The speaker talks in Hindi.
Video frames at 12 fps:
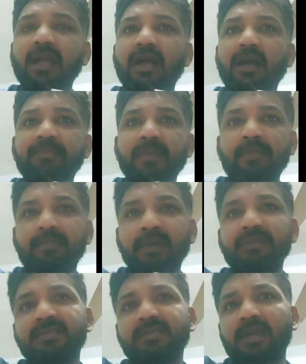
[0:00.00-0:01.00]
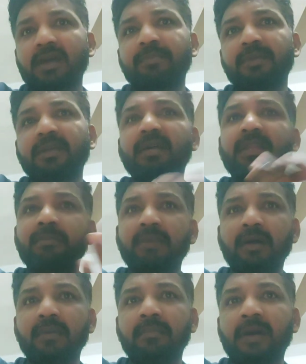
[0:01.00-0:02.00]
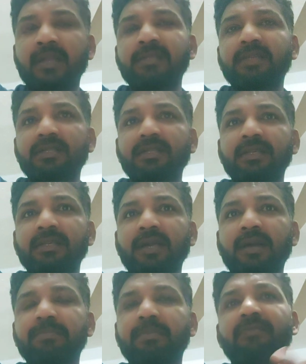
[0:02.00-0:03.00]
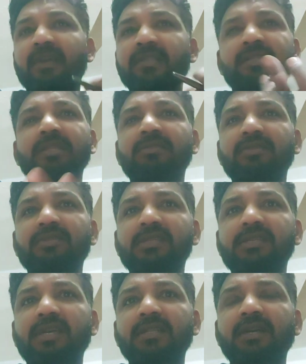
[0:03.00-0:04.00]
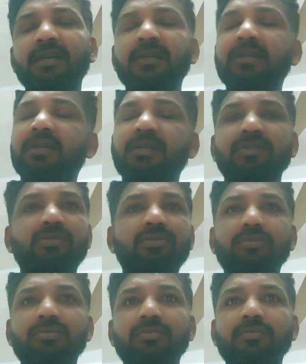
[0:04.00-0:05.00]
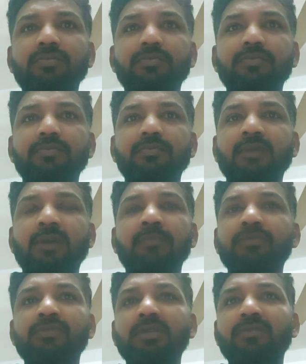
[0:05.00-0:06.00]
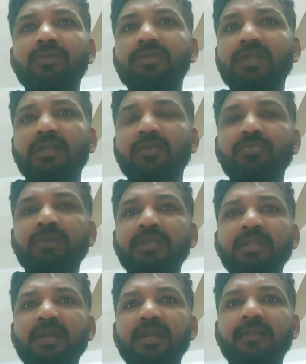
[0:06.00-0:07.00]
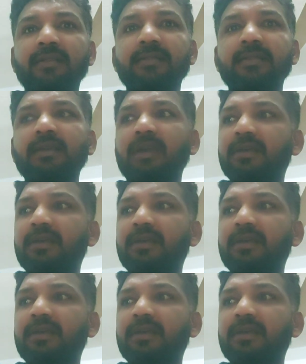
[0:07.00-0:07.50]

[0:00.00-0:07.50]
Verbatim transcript: आपके पद से आपकी गरिमा मानी जाती है आपके व्यक्तित्व से ज़्यादा तो हम उससे कोई ज़्यादा उम्मीद नहीं कर सकते